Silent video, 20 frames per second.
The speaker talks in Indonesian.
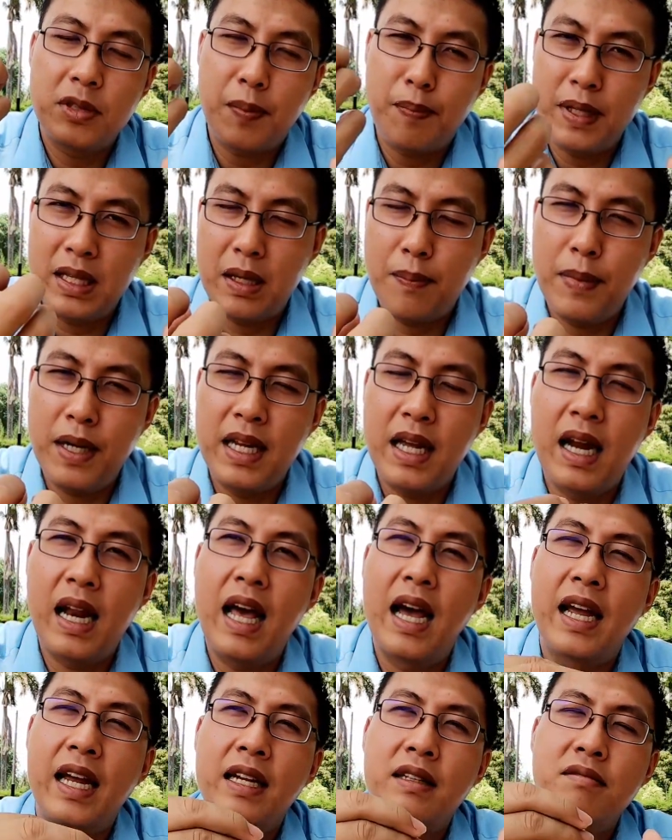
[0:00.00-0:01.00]
teman-teman yang
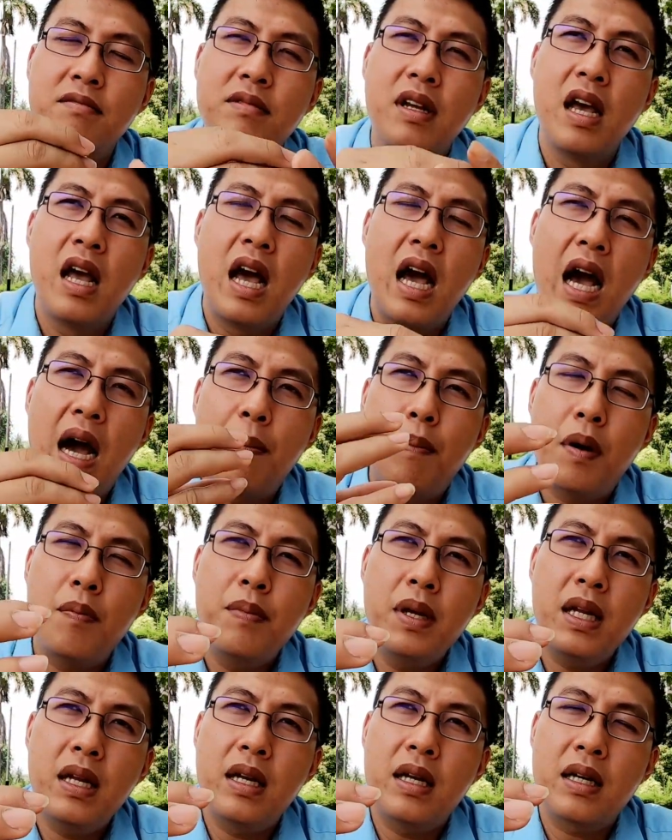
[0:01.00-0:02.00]
lain
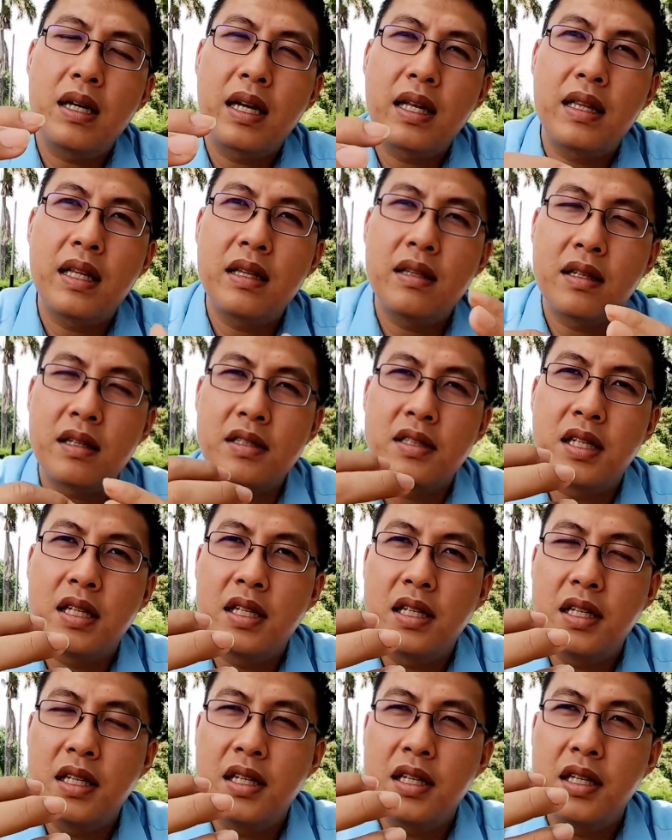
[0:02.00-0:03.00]
apabila kita
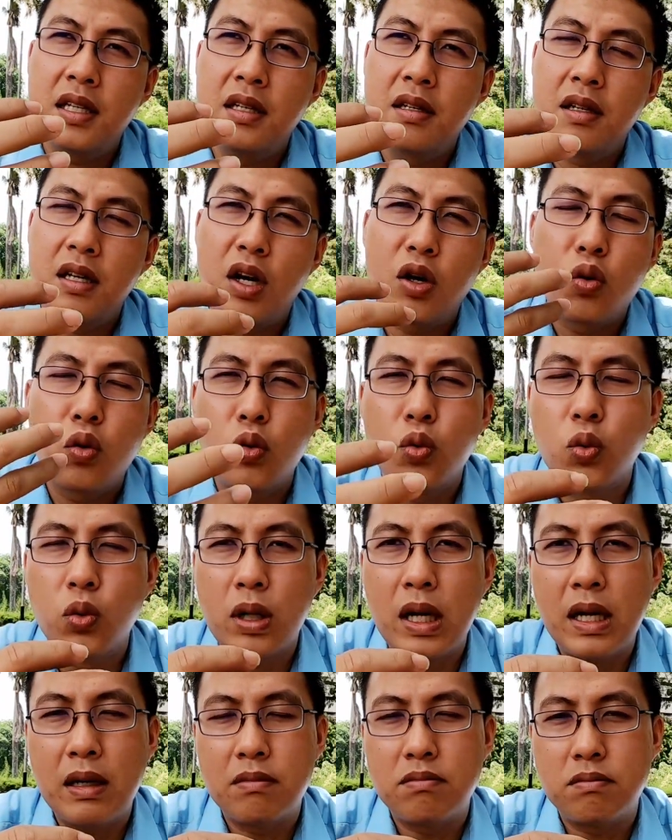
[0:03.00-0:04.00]
terjadi
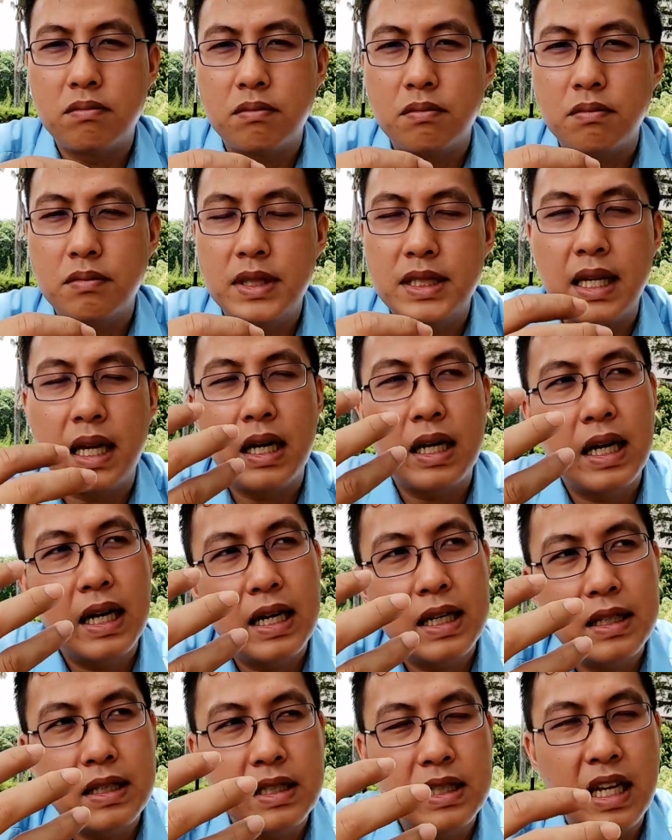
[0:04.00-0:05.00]
keguguran
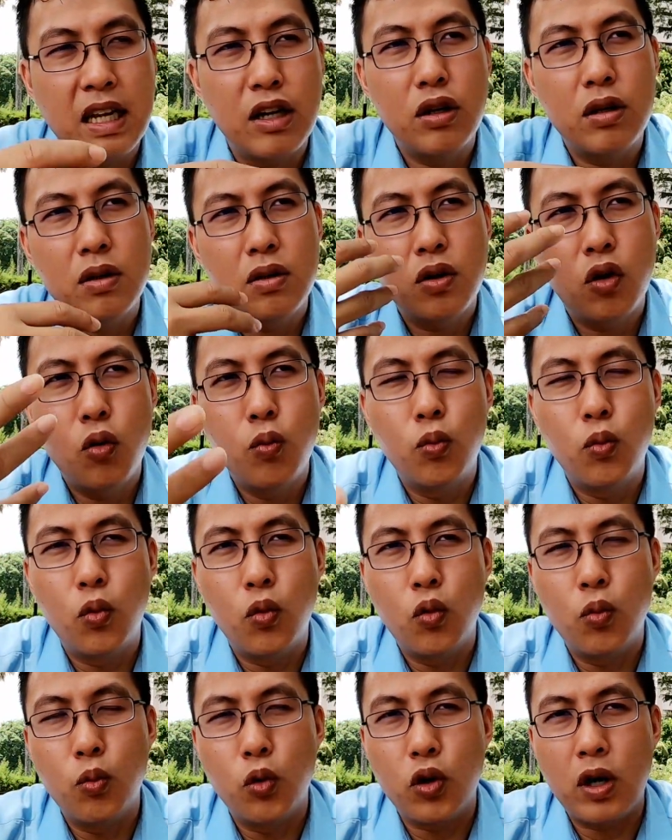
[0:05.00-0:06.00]
misalkan yang
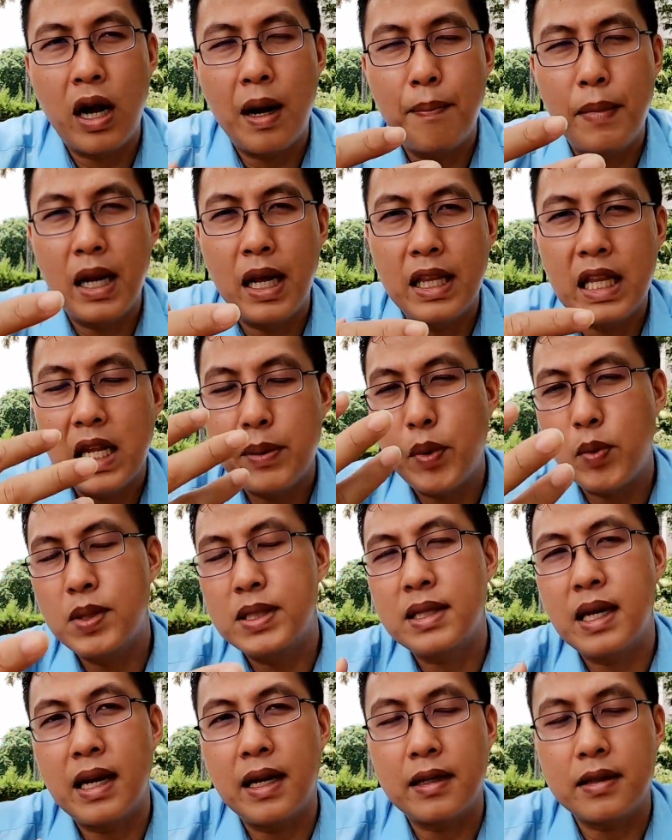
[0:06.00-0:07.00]
umur kehamilannya lebih
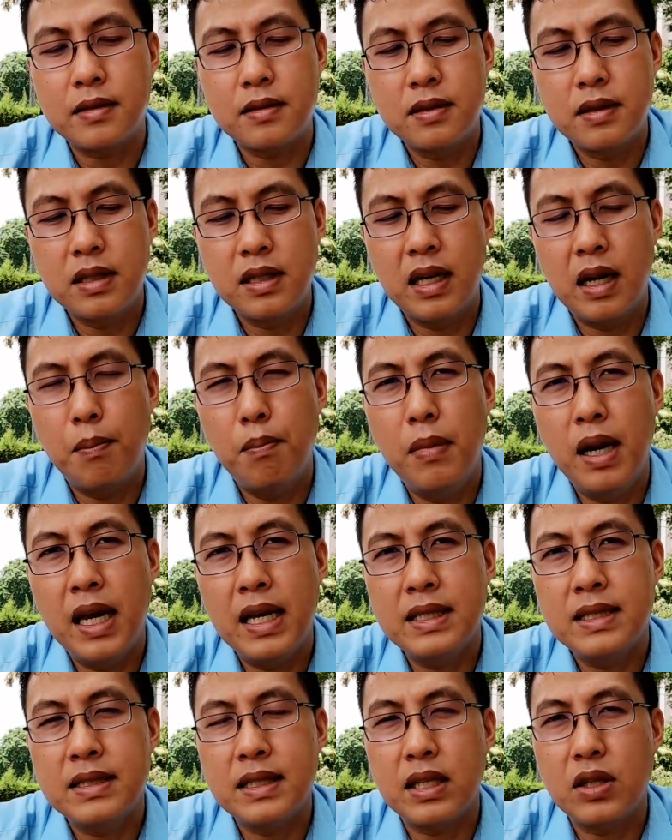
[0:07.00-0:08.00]
besar
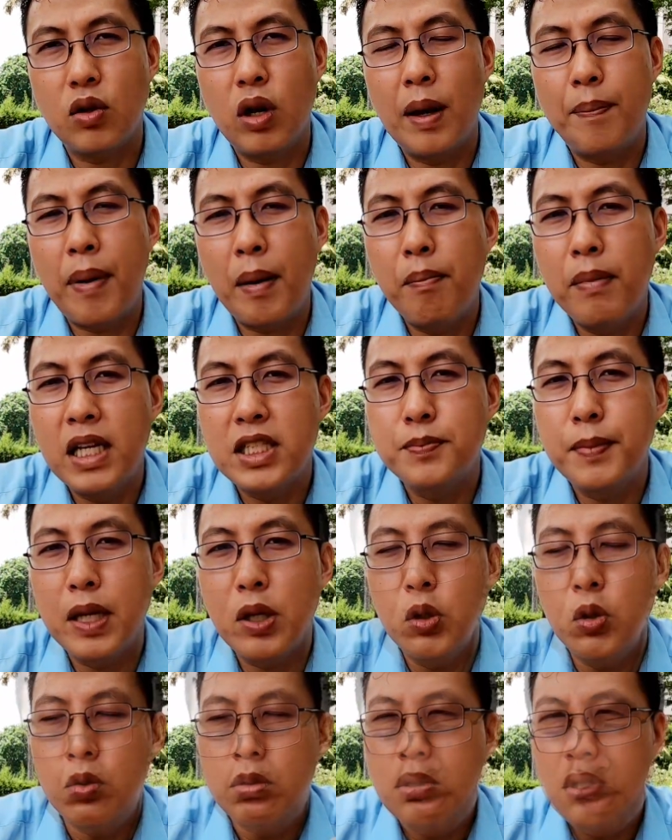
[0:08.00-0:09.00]
16 atau 18
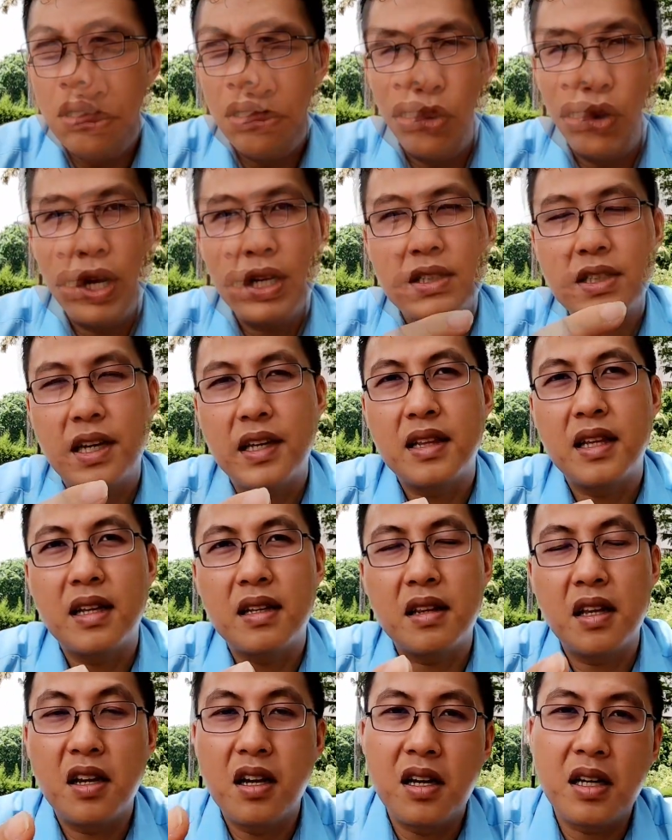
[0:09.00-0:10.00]
minggu, mungkin sekitar
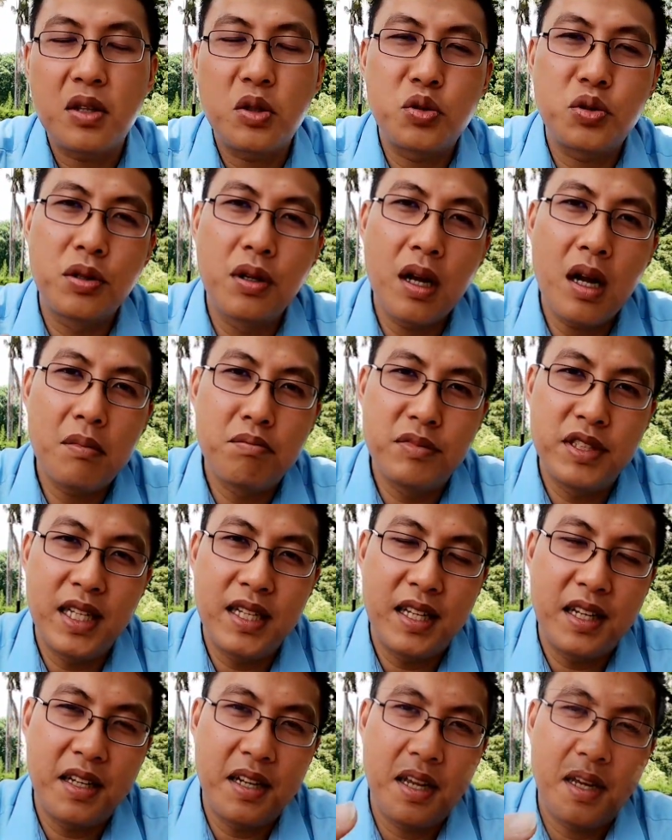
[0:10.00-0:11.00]
300 gram
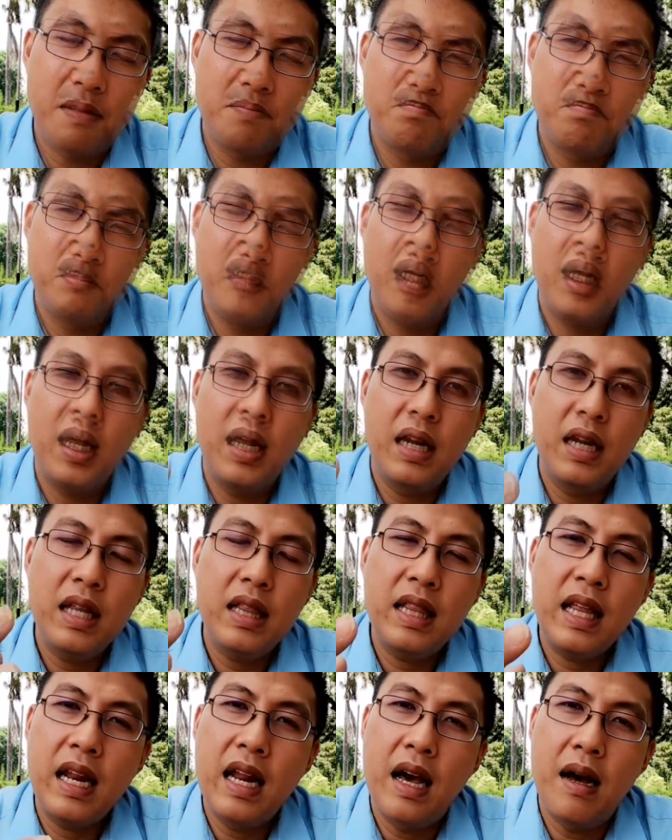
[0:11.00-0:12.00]
janinnya. Ini
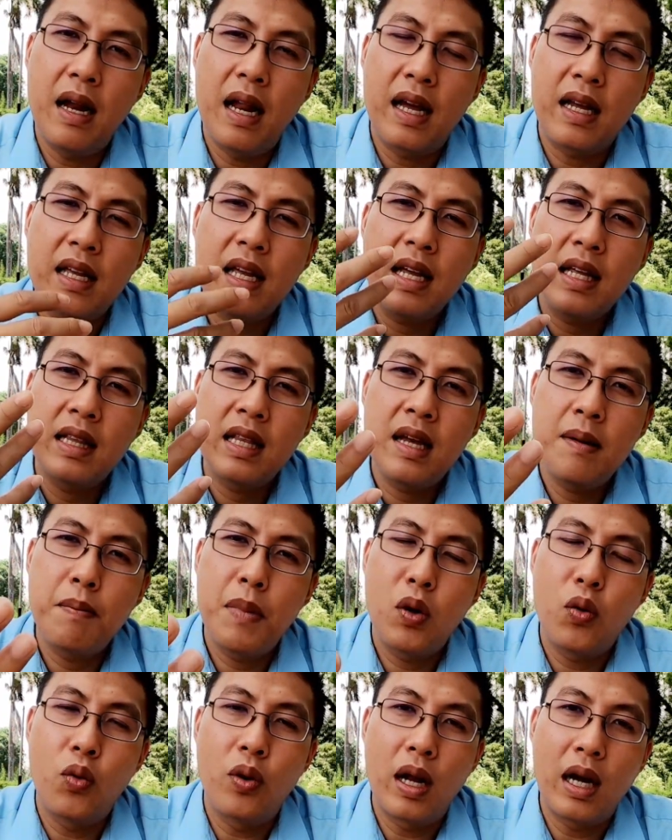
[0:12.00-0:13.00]
tidak lagi kita
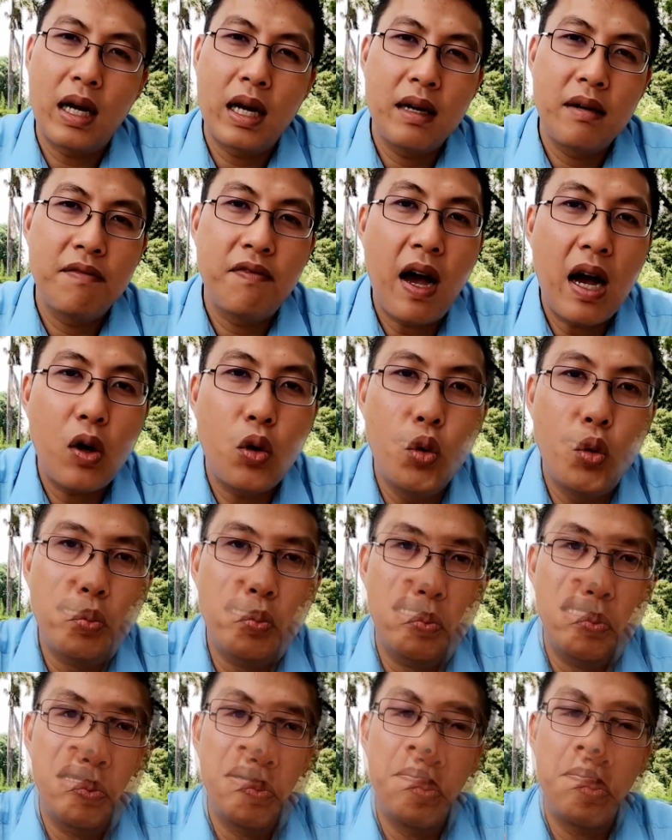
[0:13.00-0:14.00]
menggunakan vakum.
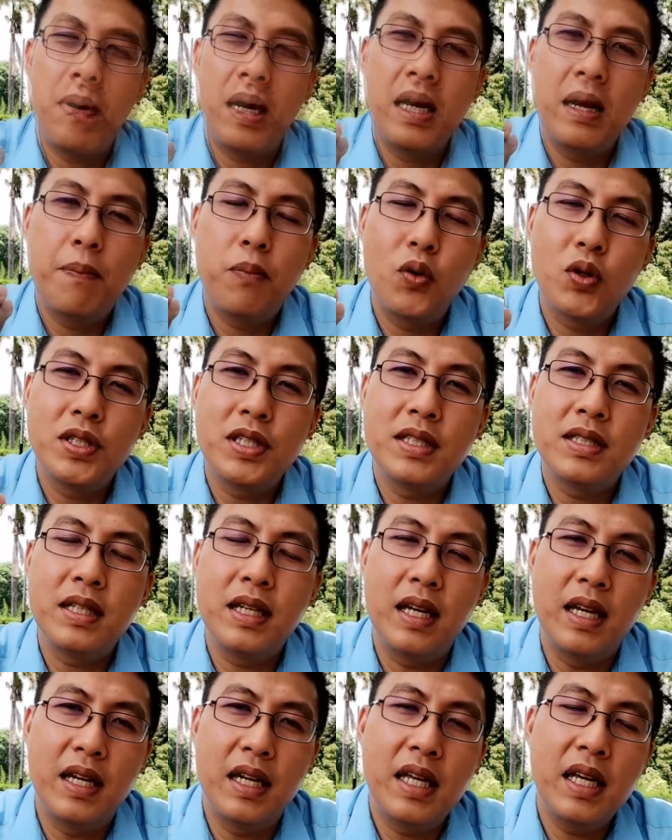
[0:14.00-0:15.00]
Pada posisi
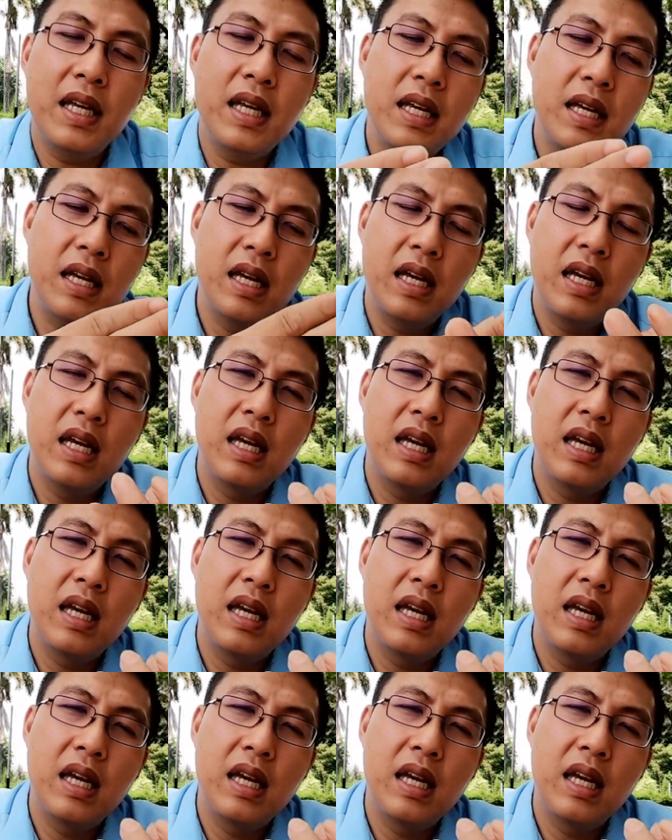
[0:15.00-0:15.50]
ini